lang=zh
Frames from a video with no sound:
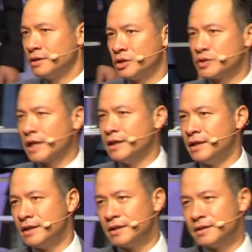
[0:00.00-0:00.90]
就在
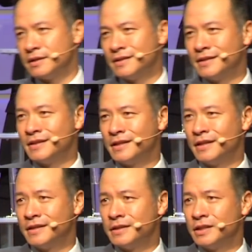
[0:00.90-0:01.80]
你
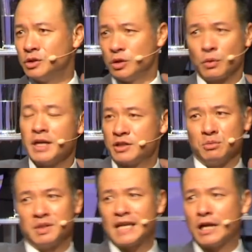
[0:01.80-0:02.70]
觉得快走
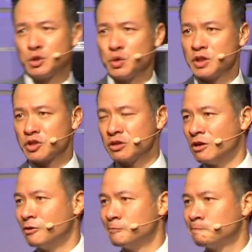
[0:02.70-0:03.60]
不下去的时
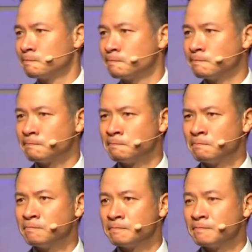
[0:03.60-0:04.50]
候，
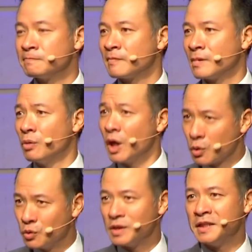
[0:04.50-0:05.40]
我要
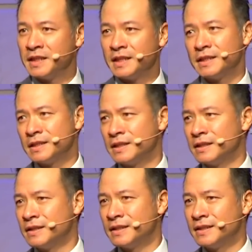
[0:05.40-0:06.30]
鼓励你
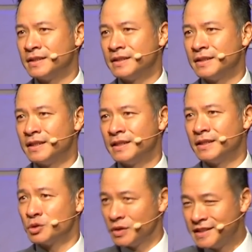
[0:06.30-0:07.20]

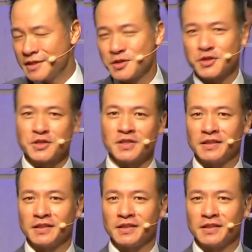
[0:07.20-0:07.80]
做一件事。